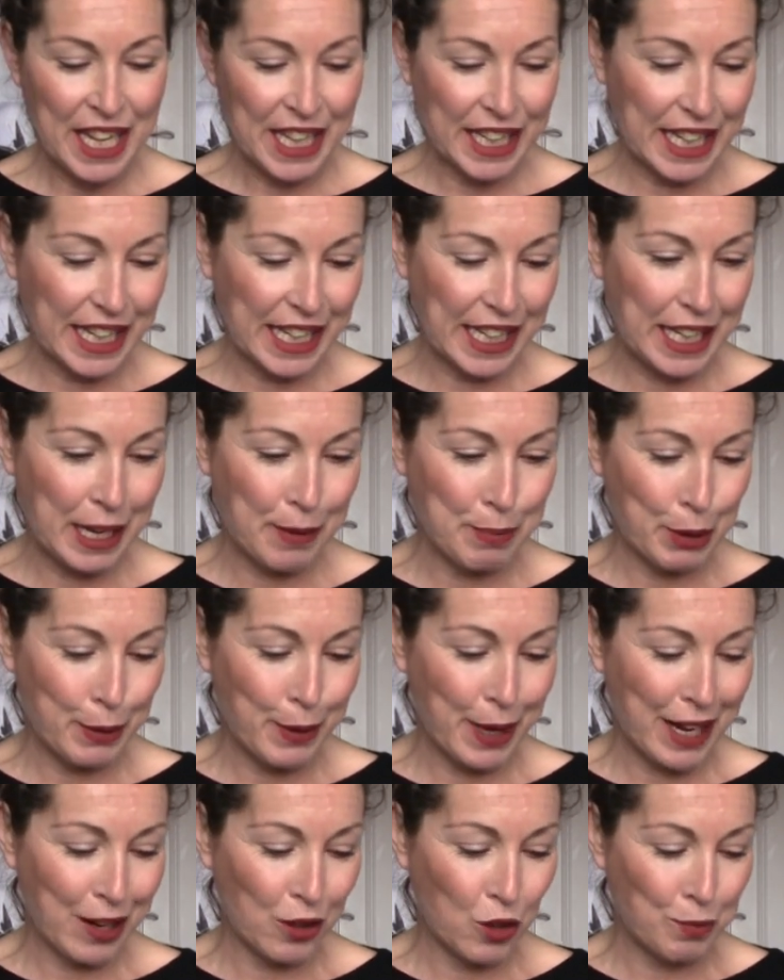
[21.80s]
quería
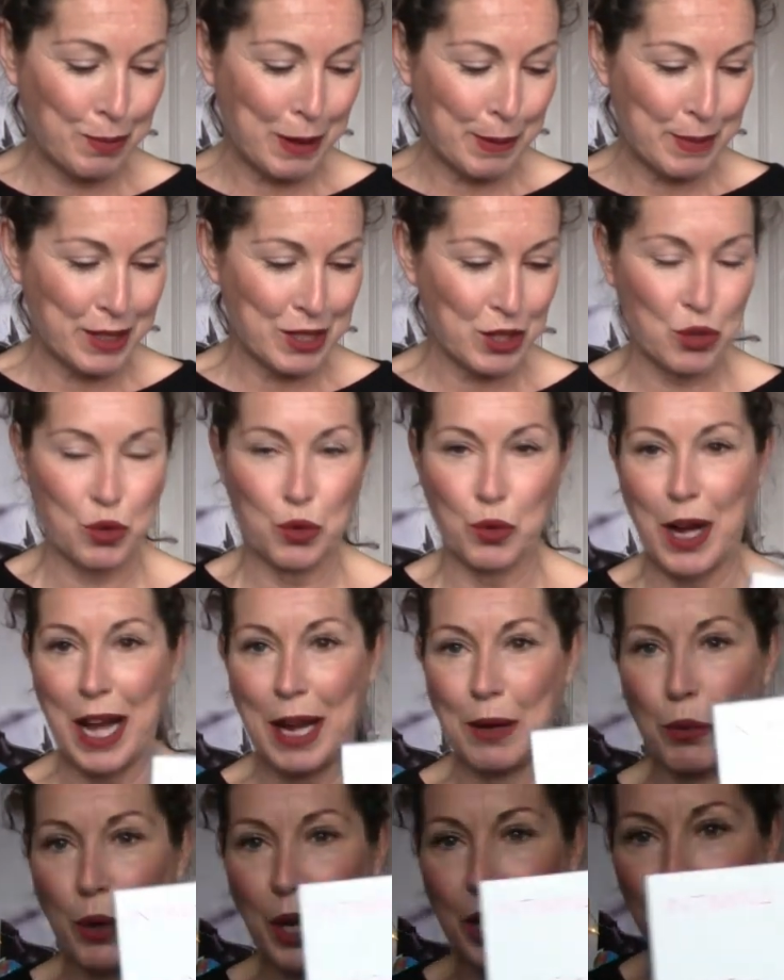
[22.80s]
probar la copa
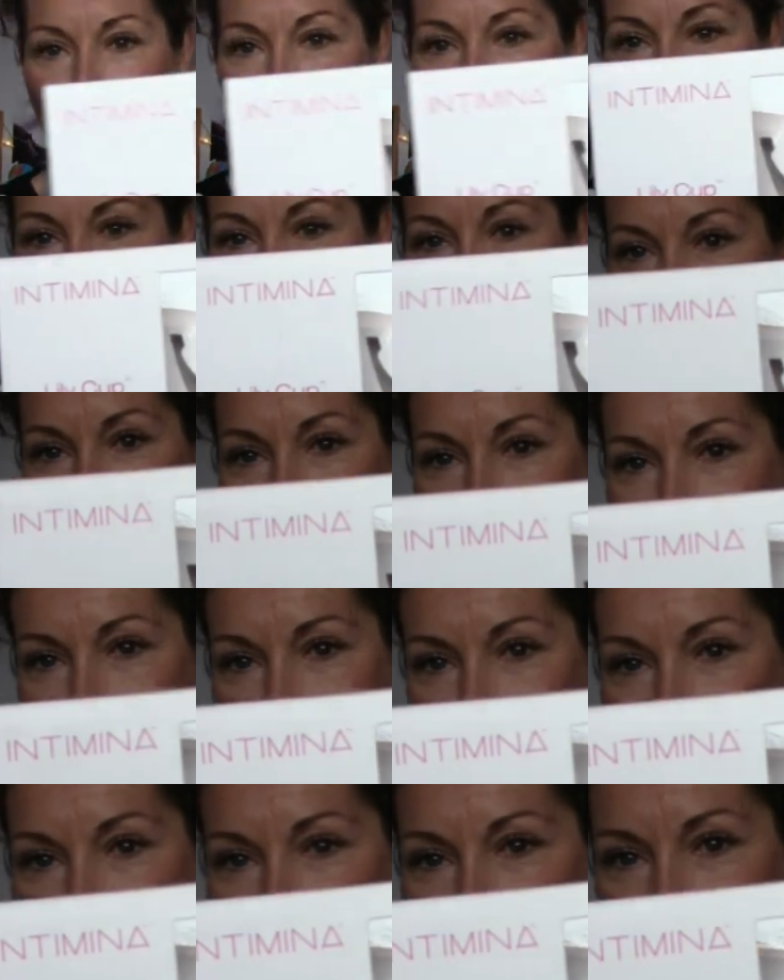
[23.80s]
menstrual. Bueno,
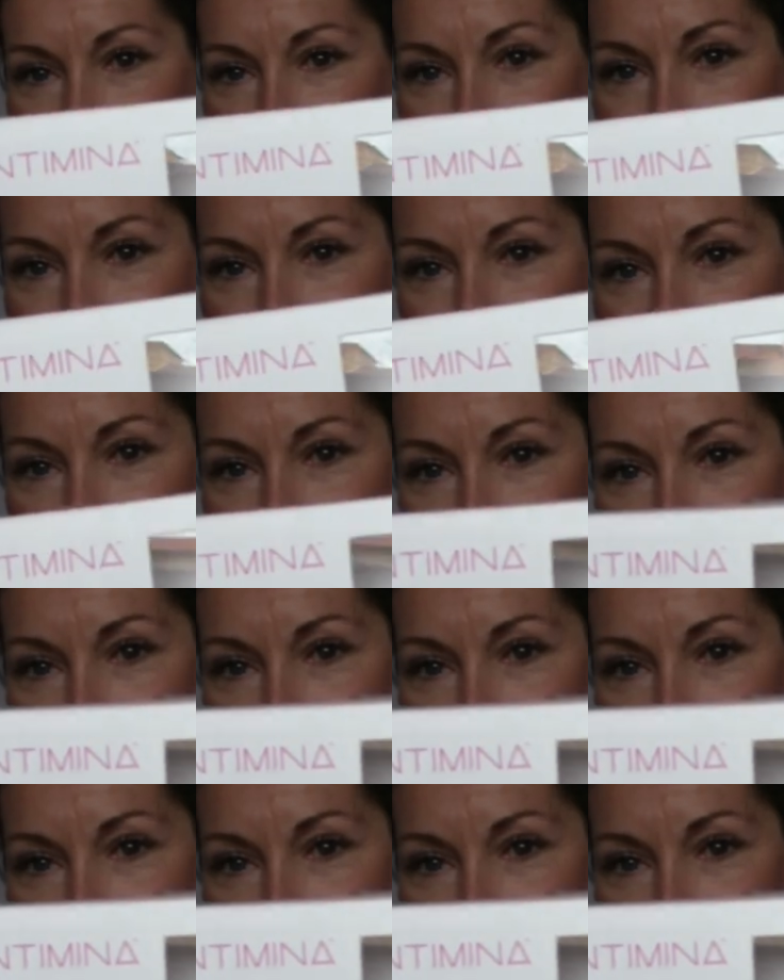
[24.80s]
es esta de aquí,